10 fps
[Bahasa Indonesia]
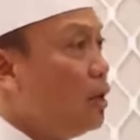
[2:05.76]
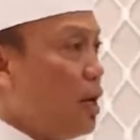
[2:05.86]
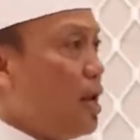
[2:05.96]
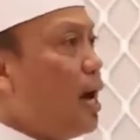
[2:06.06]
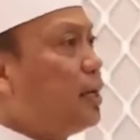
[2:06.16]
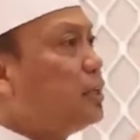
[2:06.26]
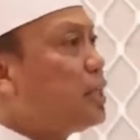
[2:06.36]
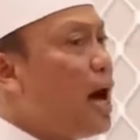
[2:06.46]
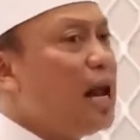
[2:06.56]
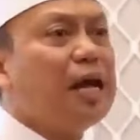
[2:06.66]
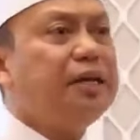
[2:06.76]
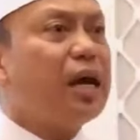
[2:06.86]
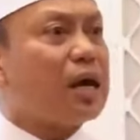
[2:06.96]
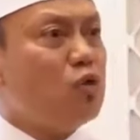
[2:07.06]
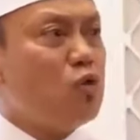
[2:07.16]
Lillahi ta'ala
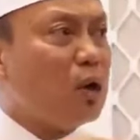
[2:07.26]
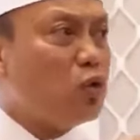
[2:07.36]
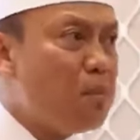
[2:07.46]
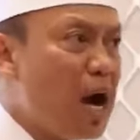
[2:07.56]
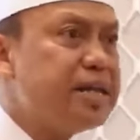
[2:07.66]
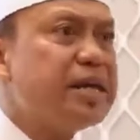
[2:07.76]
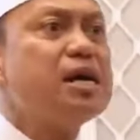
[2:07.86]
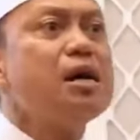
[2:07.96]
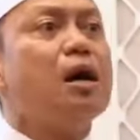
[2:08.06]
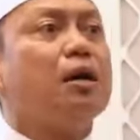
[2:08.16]
dia keluar rumahnya.